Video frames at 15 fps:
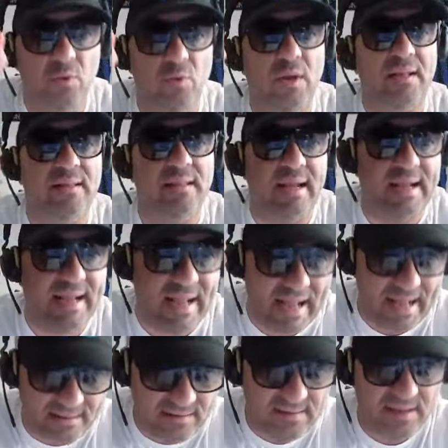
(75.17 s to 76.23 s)
un
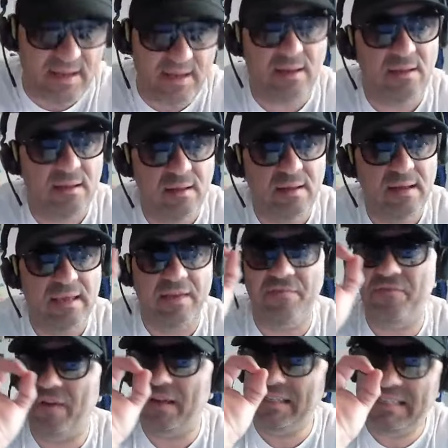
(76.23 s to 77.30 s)
attaccante che
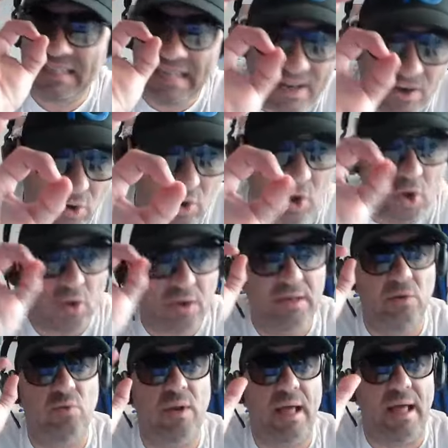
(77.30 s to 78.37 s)
fa zero gol
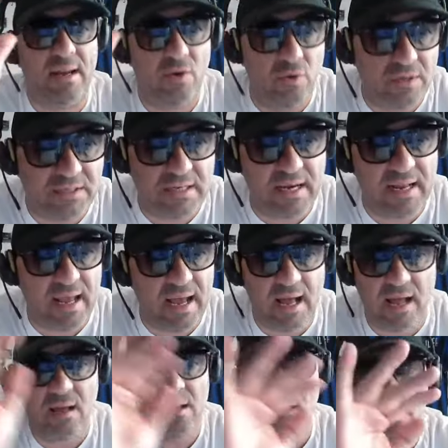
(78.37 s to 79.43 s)
in un anno in Serie
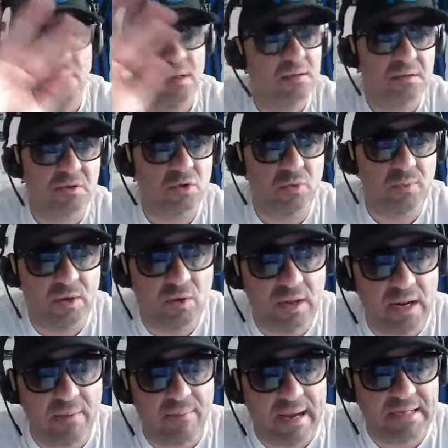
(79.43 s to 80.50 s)
A, secondo me non
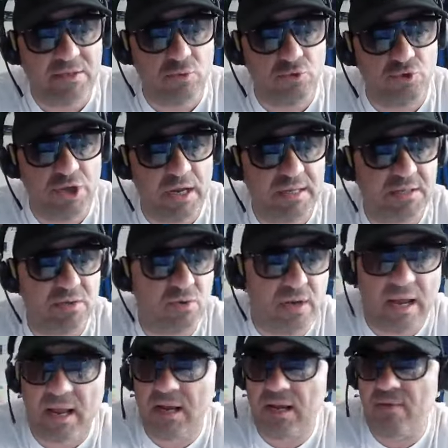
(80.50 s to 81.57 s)
era mai successo,
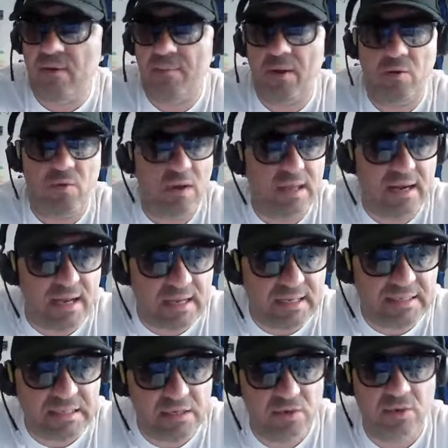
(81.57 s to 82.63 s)
tranne vabbè, qualche
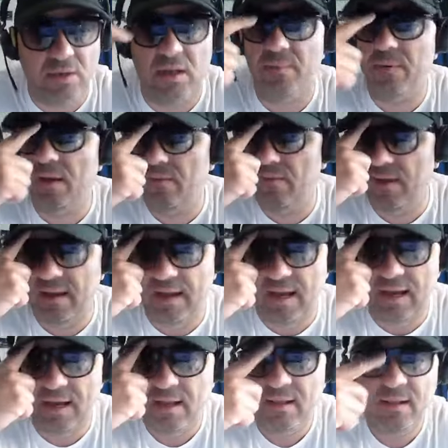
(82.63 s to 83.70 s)
ragazzino della
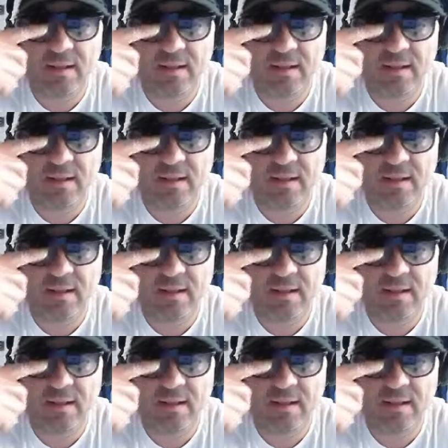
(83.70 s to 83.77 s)
primavera,